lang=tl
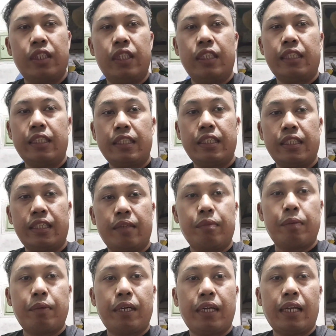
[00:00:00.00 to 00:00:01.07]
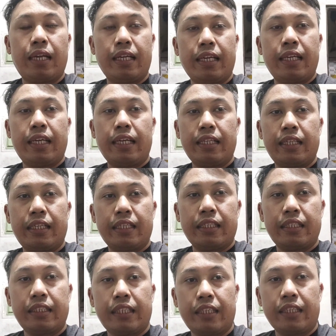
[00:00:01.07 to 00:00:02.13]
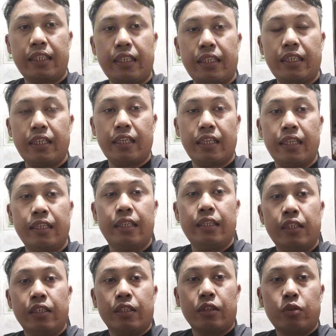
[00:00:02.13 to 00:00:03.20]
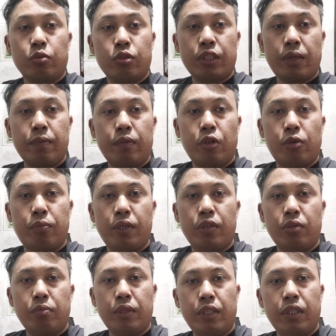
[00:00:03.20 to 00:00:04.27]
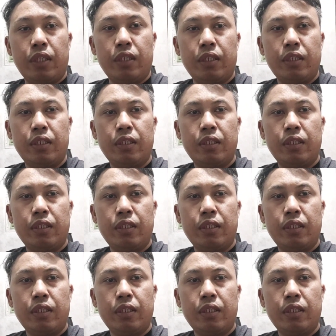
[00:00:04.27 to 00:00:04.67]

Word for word: si Kiser, mamaya lalagay natin, Kiser, kaya na, kung same daw ba yung Mi,